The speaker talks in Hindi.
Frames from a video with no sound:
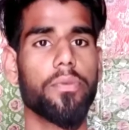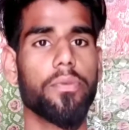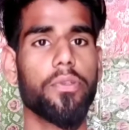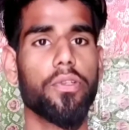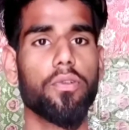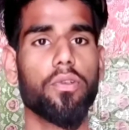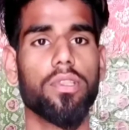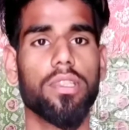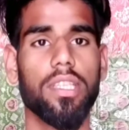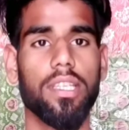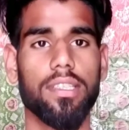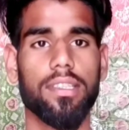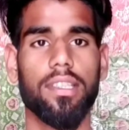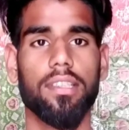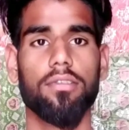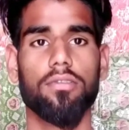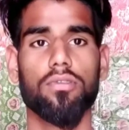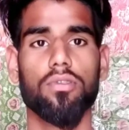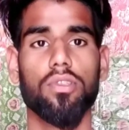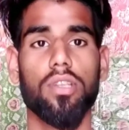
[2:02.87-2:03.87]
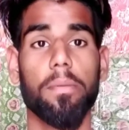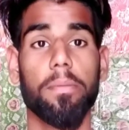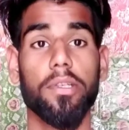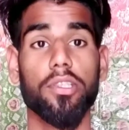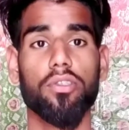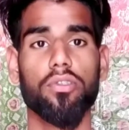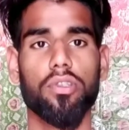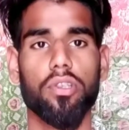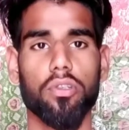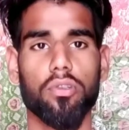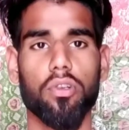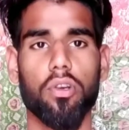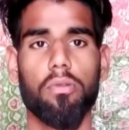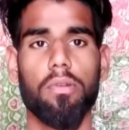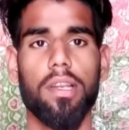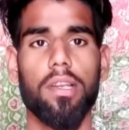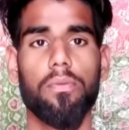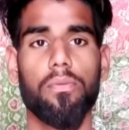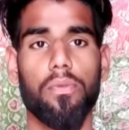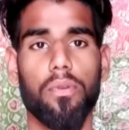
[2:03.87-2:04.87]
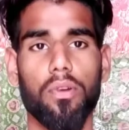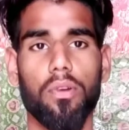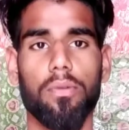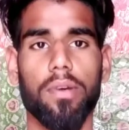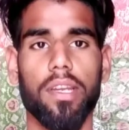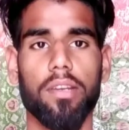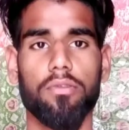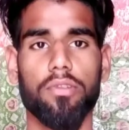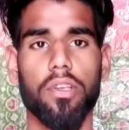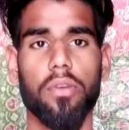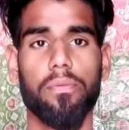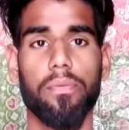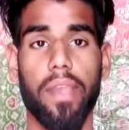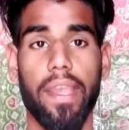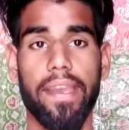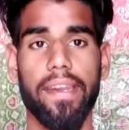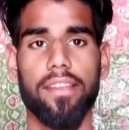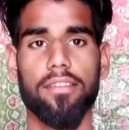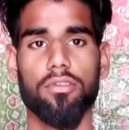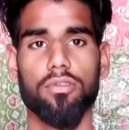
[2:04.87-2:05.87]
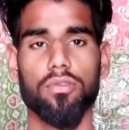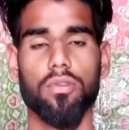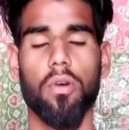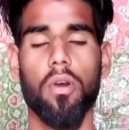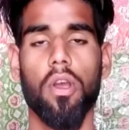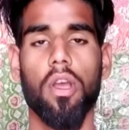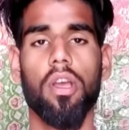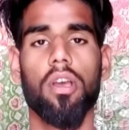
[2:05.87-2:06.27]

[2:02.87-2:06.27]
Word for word: वीडियो को देखते हैं दोस्तों यहाँ पर जो टिकटॉक वाले फॉलोवर हैं उनके फ़ैन हैं दोस्तों